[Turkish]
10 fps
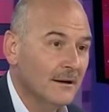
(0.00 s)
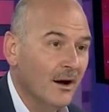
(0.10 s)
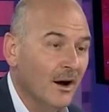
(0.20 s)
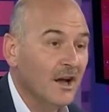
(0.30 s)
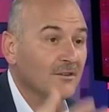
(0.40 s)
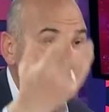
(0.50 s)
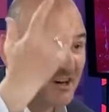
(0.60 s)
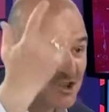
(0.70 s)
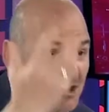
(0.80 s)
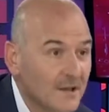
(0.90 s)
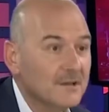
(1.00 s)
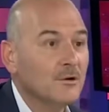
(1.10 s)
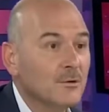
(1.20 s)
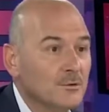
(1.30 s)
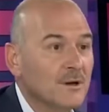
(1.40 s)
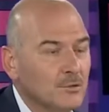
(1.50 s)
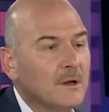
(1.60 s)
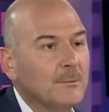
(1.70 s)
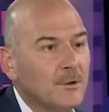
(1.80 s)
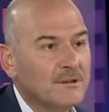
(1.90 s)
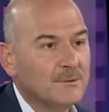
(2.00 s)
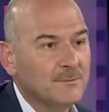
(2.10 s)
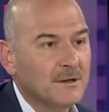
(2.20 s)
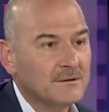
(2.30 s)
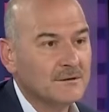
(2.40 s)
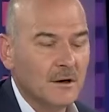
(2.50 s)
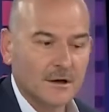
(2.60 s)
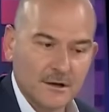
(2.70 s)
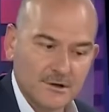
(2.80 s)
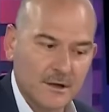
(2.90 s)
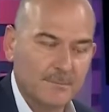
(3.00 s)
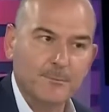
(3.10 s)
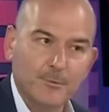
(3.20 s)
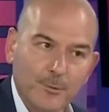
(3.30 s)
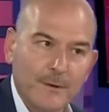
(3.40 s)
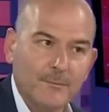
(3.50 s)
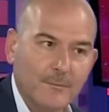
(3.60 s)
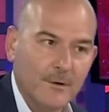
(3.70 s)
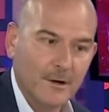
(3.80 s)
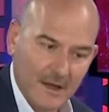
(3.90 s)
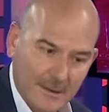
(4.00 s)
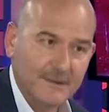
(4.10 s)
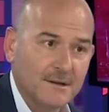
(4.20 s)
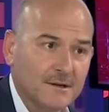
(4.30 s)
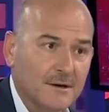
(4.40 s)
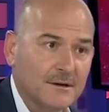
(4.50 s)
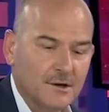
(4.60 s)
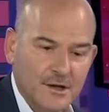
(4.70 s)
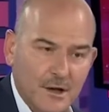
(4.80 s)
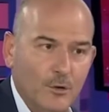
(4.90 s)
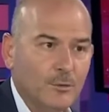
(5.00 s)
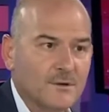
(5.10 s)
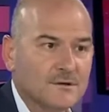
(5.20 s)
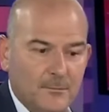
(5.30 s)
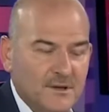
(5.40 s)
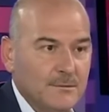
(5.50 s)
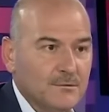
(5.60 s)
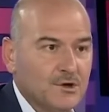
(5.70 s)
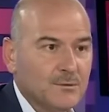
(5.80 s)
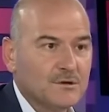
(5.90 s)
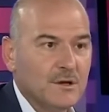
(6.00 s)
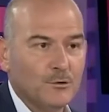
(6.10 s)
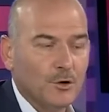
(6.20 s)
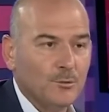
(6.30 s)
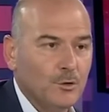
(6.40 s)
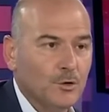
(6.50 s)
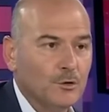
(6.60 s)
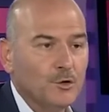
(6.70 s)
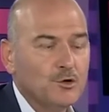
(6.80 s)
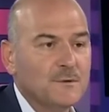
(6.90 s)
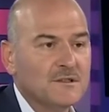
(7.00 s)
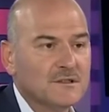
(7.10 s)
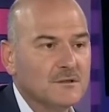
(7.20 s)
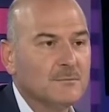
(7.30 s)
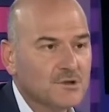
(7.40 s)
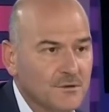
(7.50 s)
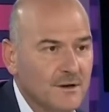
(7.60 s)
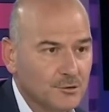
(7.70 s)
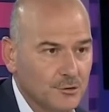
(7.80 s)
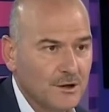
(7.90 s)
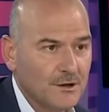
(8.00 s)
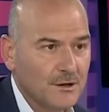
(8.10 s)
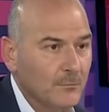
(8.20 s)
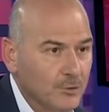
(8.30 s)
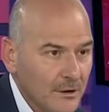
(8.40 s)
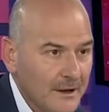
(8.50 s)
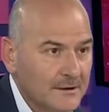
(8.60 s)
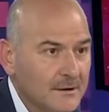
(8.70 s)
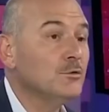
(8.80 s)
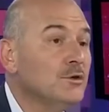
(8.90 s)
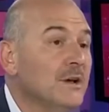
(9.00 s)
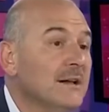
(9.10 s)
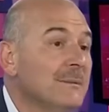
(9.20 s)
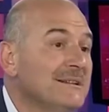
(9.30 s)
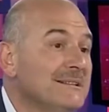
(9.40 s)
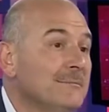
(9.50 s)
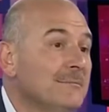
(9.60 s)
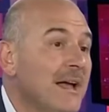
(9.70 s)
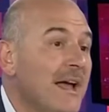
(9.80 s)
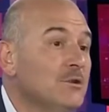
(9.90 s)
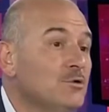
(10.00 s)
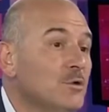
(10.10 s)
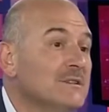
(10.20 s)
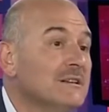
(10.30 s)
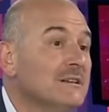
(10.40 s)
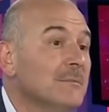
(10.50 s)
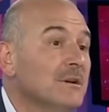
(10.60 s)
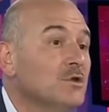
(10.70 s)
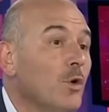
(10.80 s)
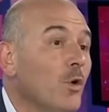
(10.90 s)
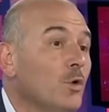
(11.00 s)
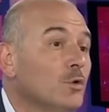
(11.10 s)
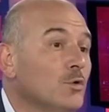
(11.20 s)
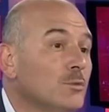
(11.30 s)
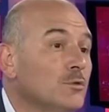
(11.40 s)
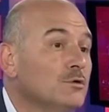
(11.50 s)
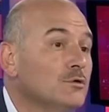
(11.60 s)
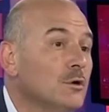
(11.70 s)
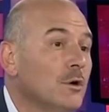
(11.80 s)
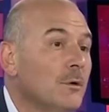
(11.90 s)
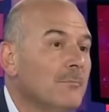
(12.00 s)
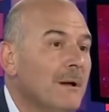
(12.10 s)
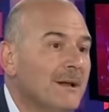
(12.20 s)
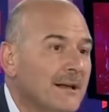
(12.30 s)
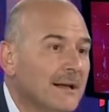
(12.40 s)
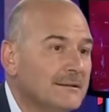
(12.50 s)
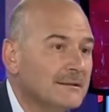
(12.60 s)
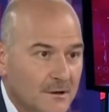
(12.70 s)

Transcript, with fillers: Hayvandan aşağı deniyor bunlar. Bunlar böyle tipler. Arkadaşlar bir problem Elbette ki var. Niye olmasın? Bizim dışımızda 4 milyon 100 bin sığınmacı var Türkiye'de. Bunlar dünyada bizim en çok sığınmacı olduğumuz memleket